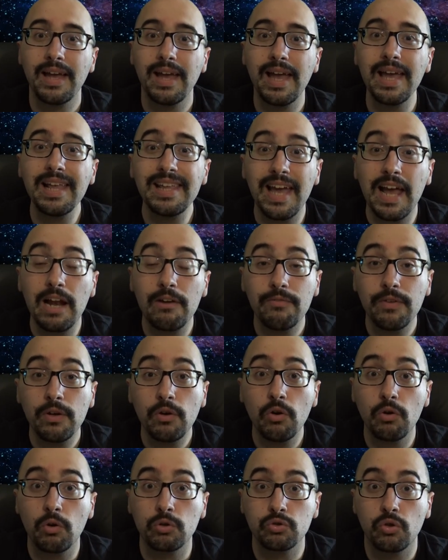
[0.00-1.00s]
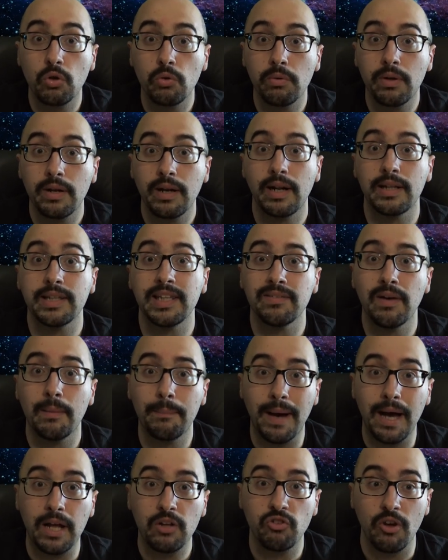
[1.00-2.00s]
e gli elfi conoscono una relativa
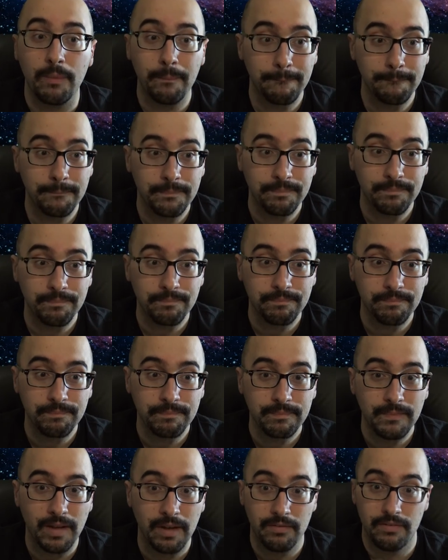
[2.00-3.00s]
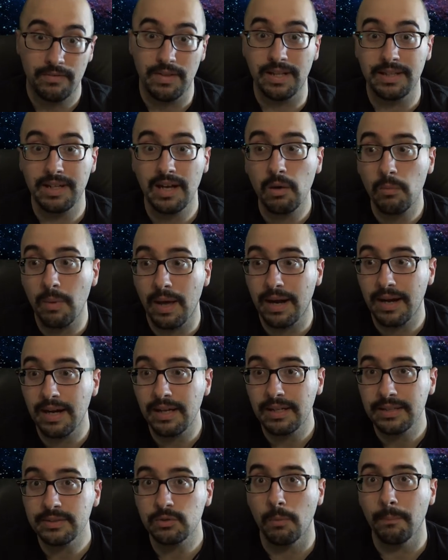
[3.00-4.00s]
pace della
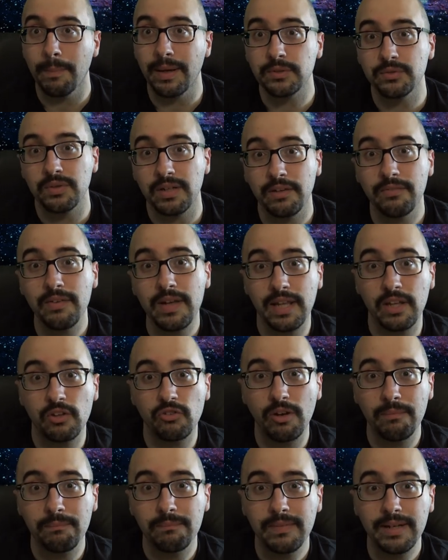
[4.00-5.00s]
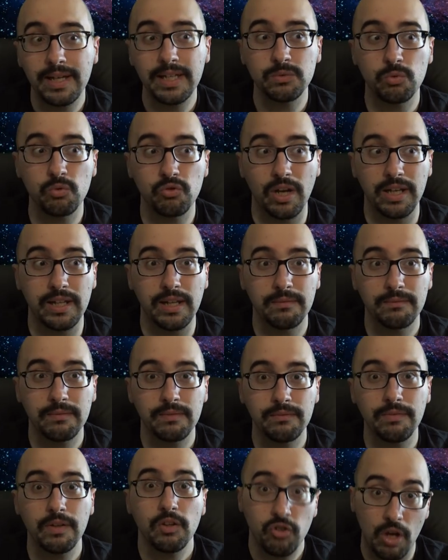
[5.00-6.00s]
guerra, scomparso il re Fenice, che succede?
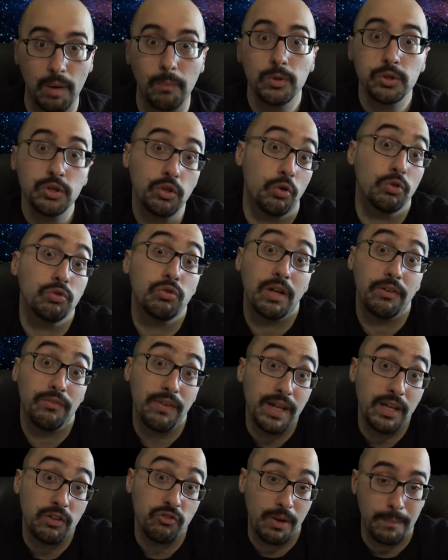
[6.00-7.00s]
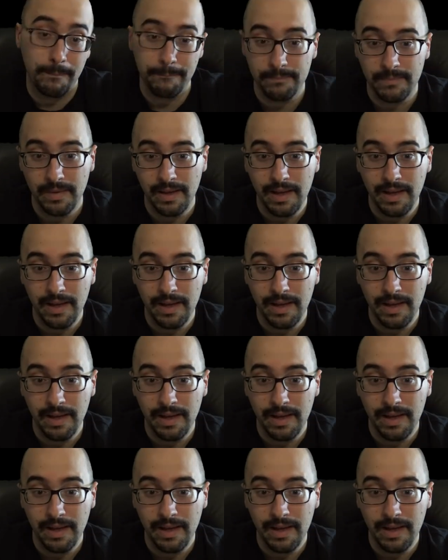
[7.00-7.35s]
Facciamo il secondo re Fenice.